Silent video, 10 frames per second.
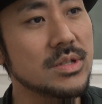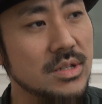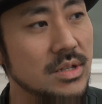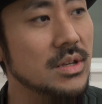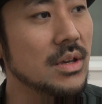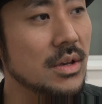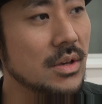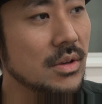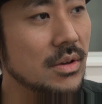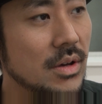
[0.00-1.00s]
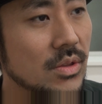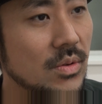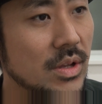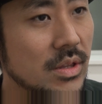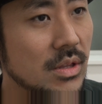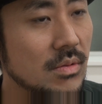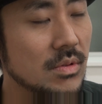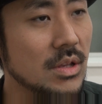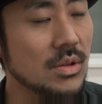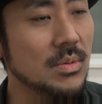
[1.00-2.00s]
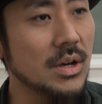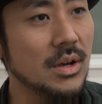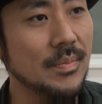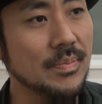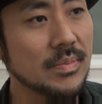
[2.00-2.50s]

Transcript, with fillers: しあとは例えば、